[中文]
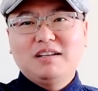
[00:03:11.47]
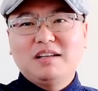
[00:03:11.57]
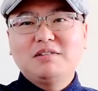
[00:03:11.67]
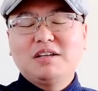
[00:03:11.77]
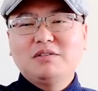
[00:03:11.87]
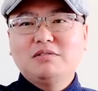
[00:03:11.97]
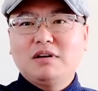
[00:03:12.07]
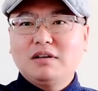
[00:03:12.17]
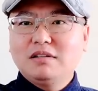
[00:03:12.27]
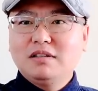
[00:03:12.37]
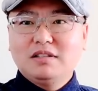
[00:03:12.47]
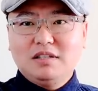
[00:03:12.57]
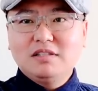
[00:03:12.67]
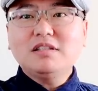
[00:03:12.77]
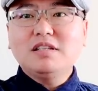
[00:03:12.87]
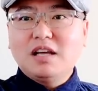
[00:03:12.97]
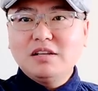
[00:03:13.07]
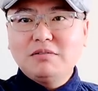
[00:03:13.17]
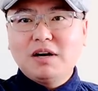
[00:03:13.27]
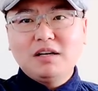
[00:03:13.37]
研究研究，你自己
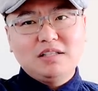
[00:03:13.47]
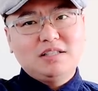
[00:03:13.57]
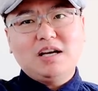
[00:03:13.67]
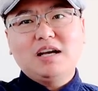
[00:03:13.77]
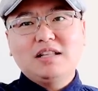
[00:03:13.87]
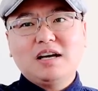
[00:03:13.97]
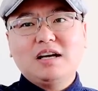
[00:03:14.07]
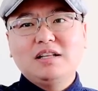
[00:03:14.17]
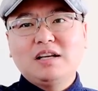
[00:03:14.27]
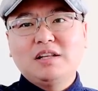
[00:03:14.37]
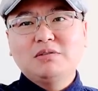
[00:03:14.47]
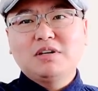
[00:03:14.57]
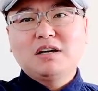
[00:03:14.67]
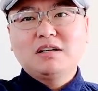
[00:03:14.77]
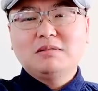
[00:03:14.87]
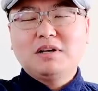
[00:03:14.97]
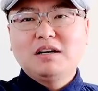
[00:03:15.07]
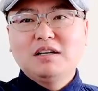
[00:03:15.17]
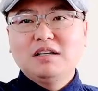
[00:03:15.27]
研究完了，你下一代还得研究呢，是不是？